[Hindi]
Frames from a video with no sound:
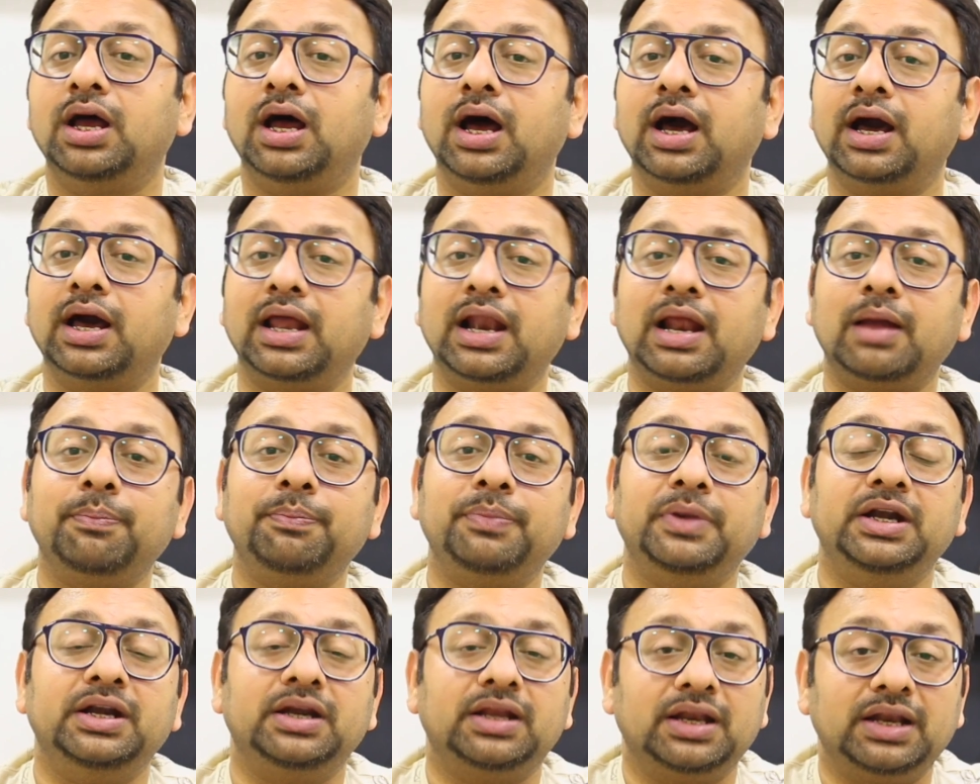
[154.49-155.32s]
अगर आप
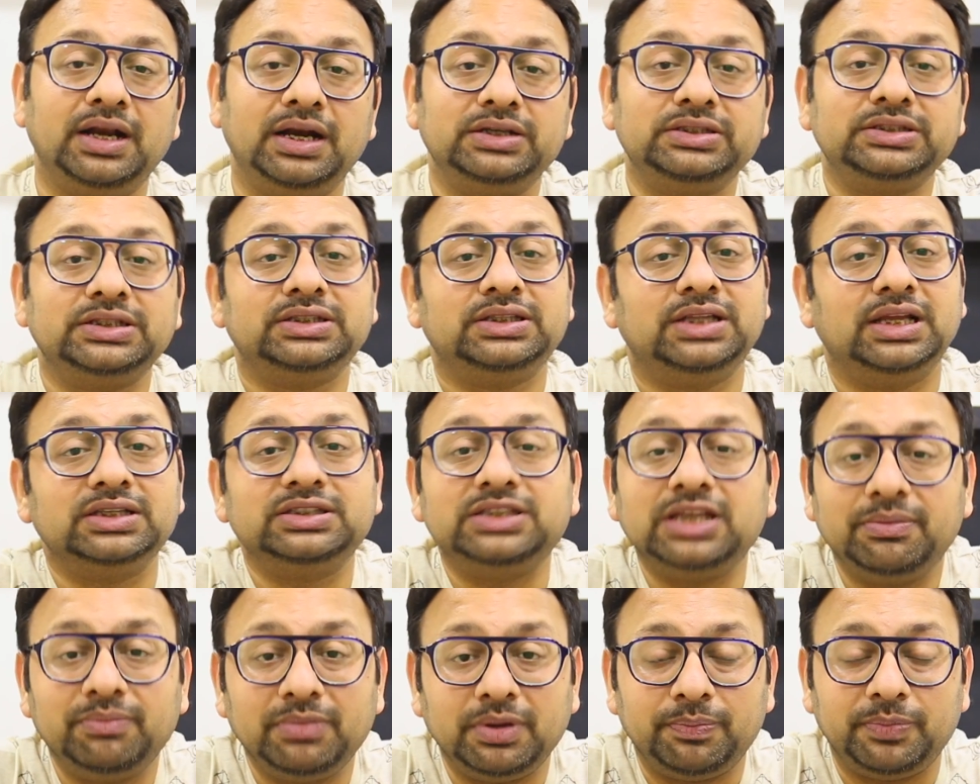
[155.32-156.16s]
इंटरनेट से
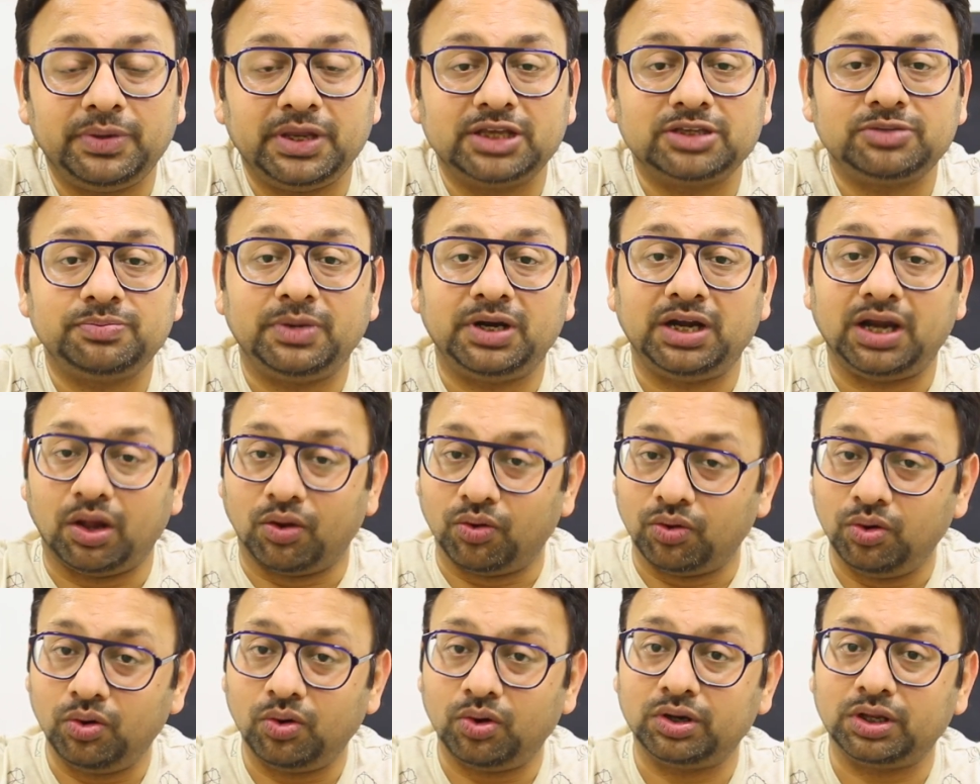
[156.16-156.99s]
10 एम में
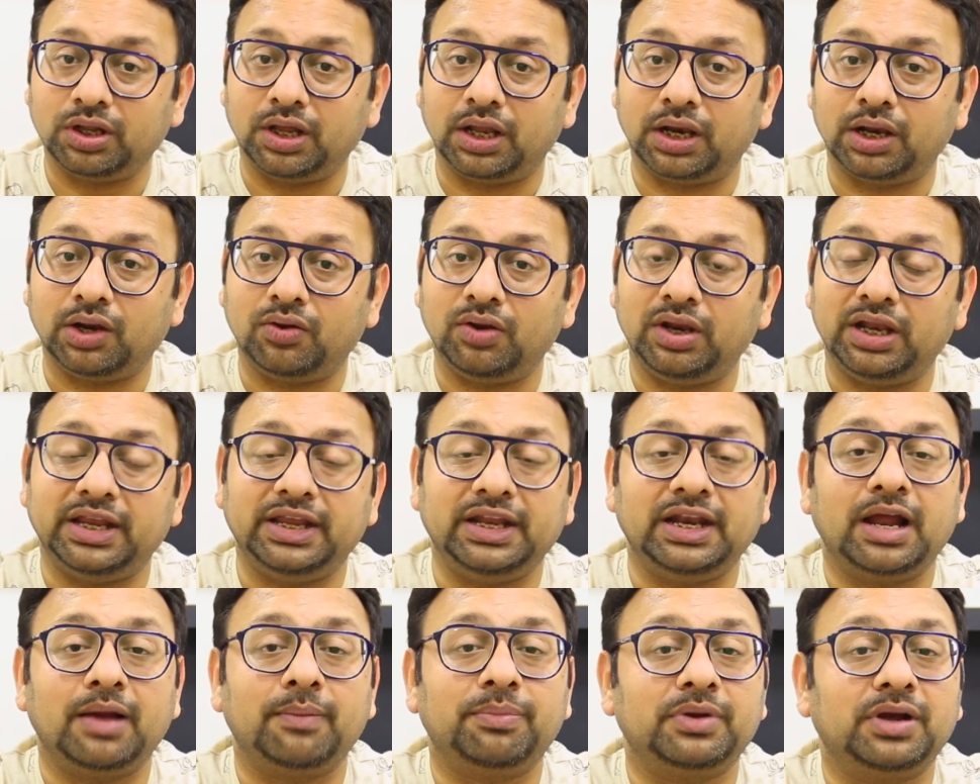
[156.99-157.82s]
डाउनलोड कर रहे हो
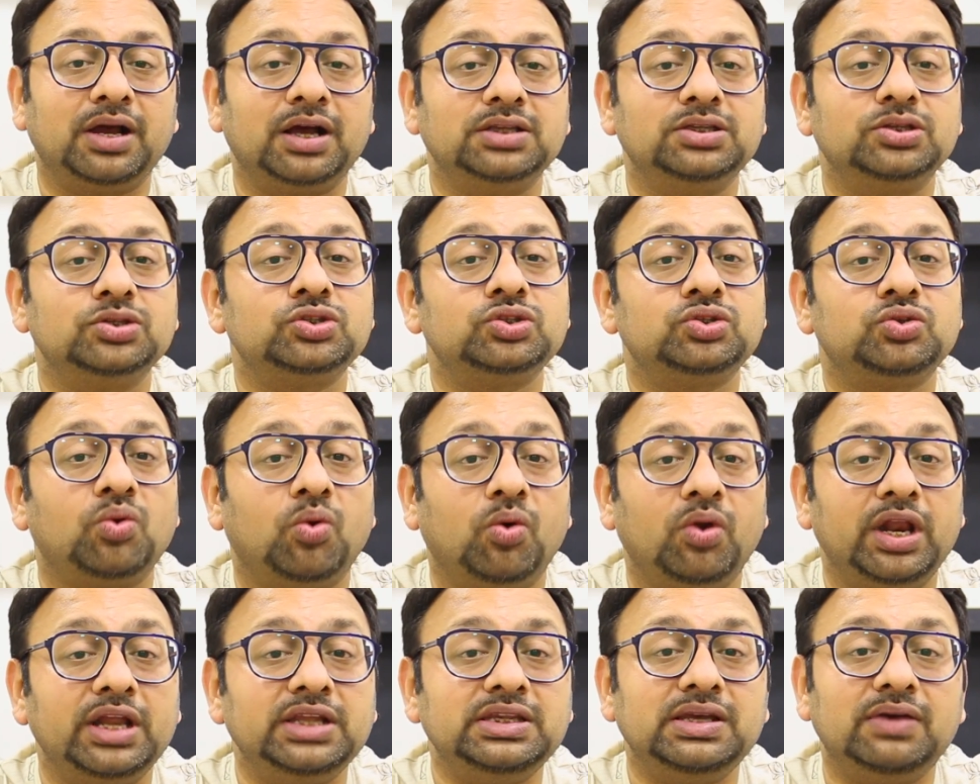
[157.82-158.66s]
लेकिन आपका जो
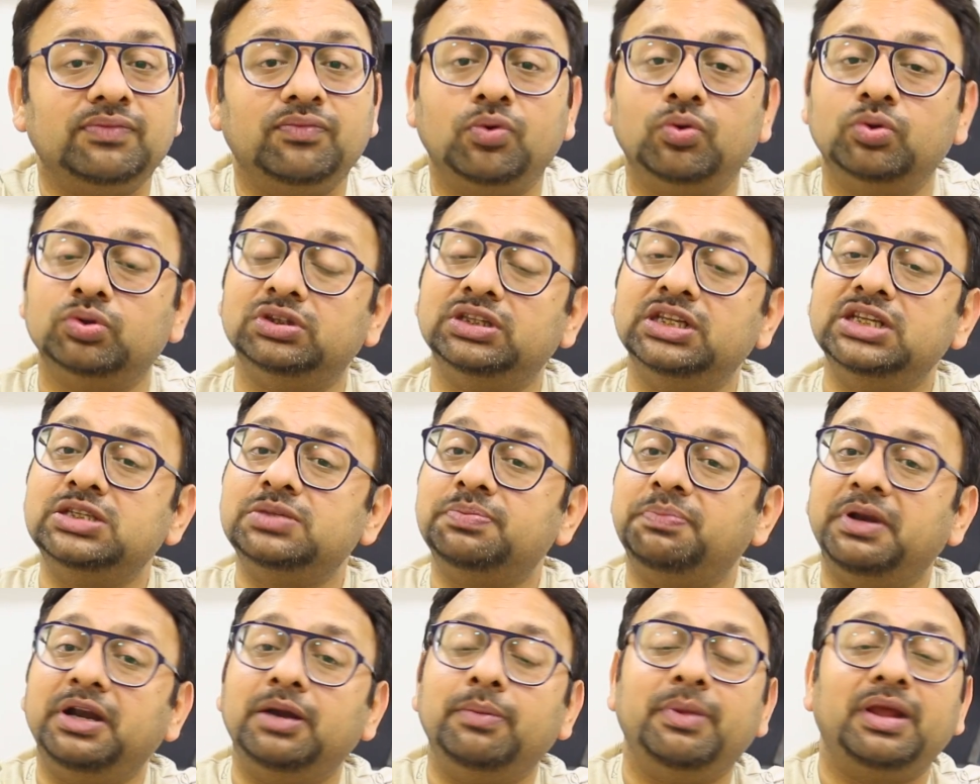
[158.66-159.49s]
स्टोरेज है वो उतनी
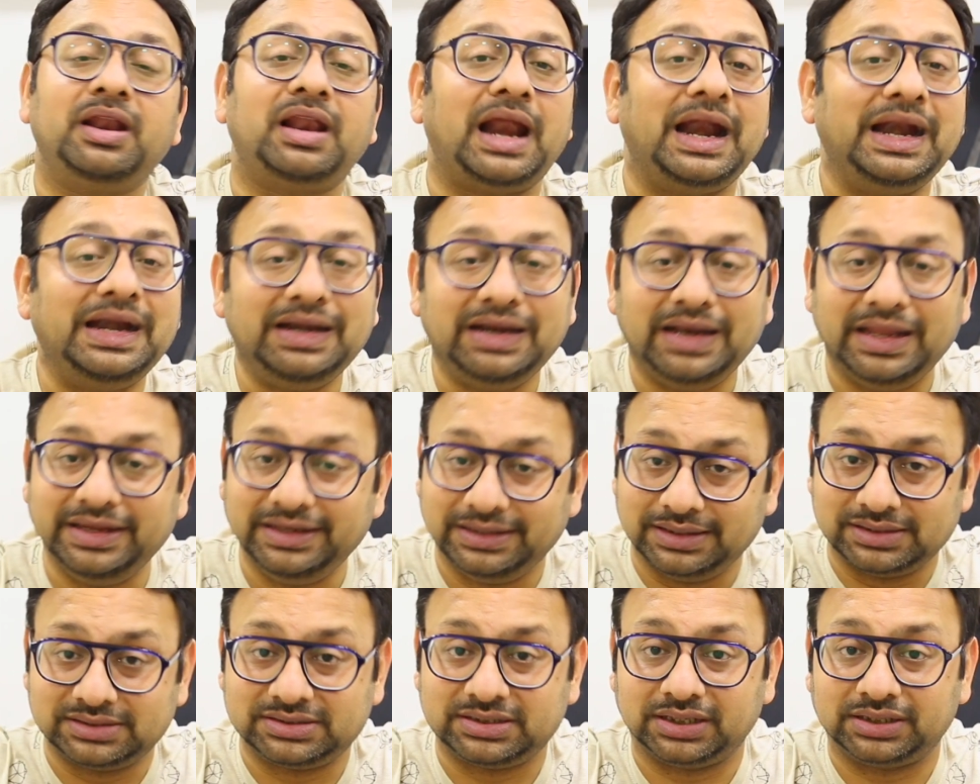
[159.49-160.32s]
स्पीड में राइट नहीं
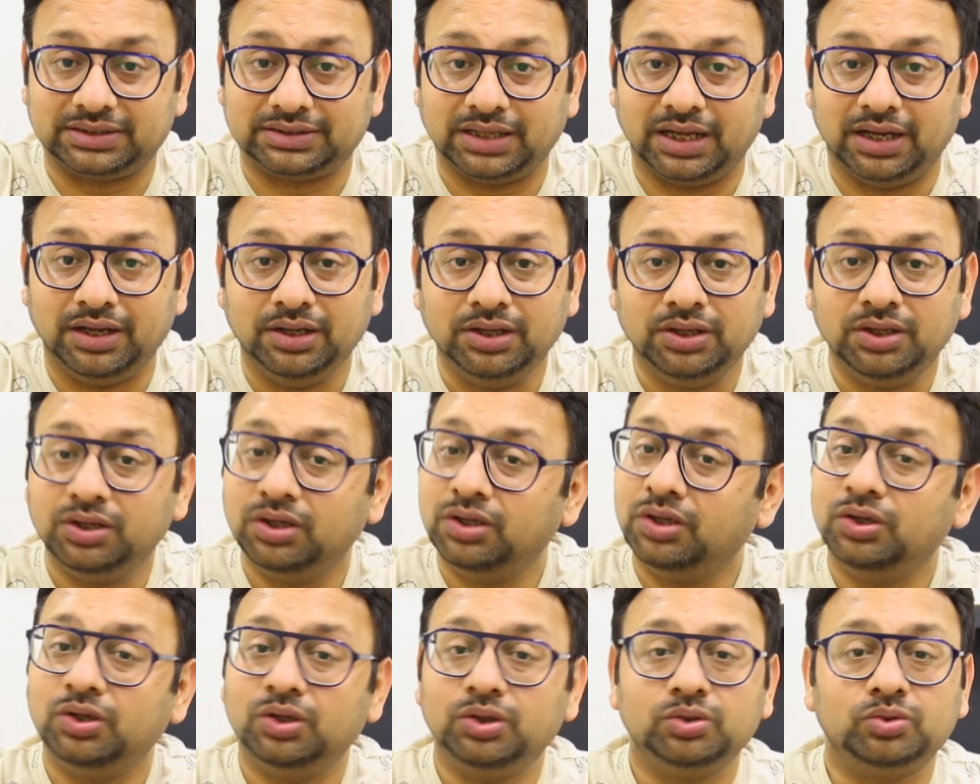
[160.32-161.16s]
कर सकता
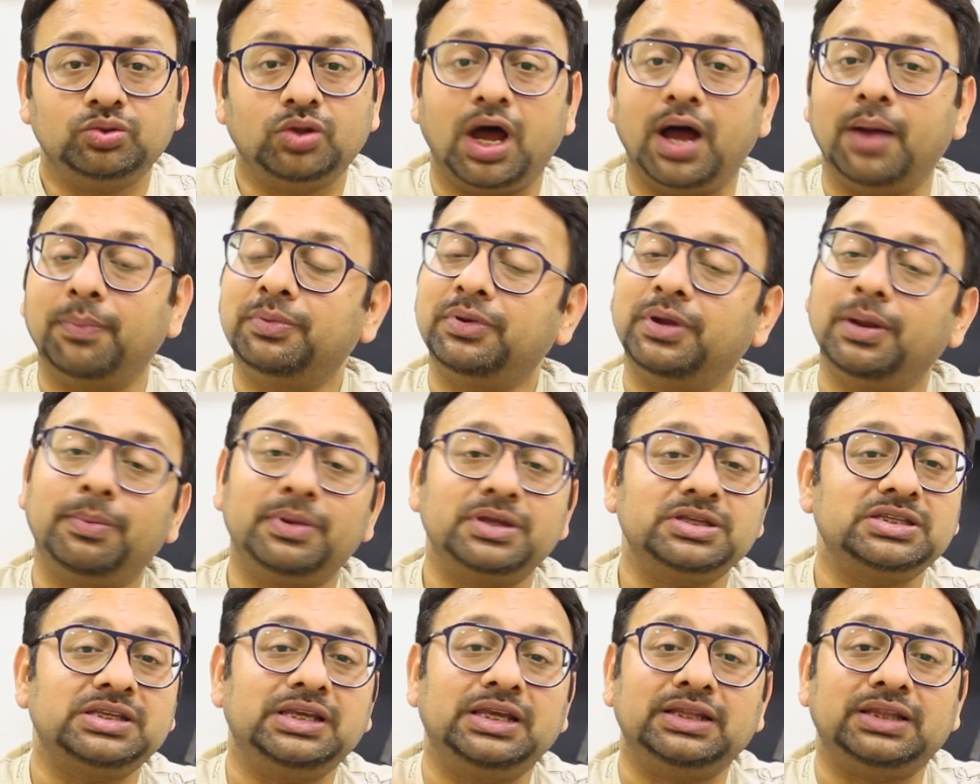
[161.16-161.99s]
तो आपके
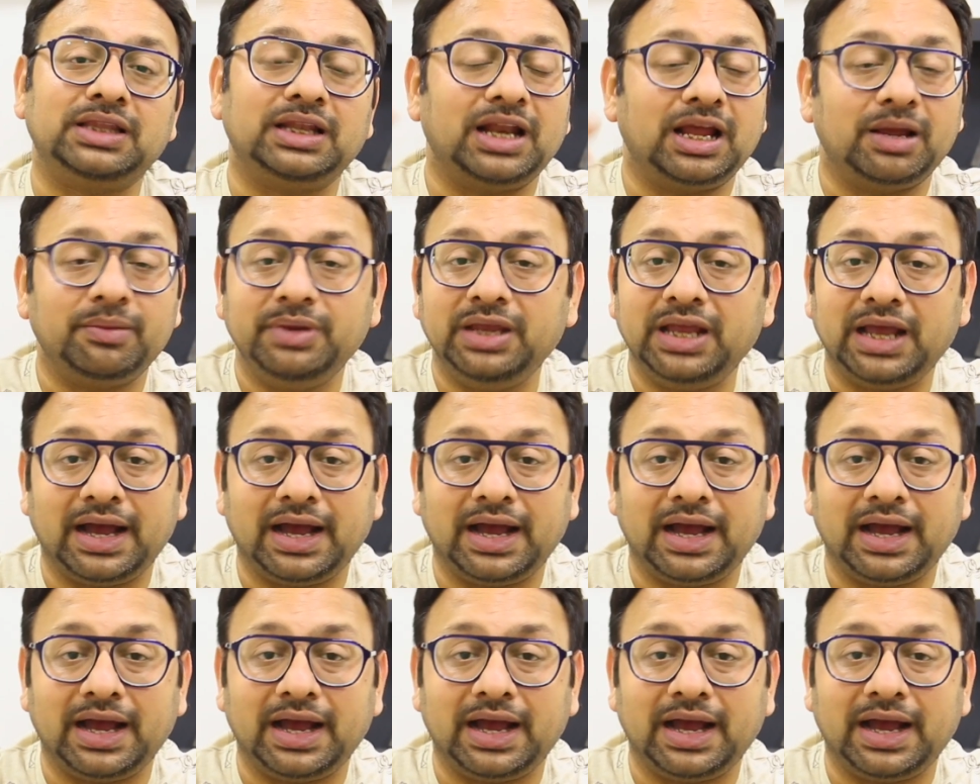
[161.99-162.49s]
पास कितना भी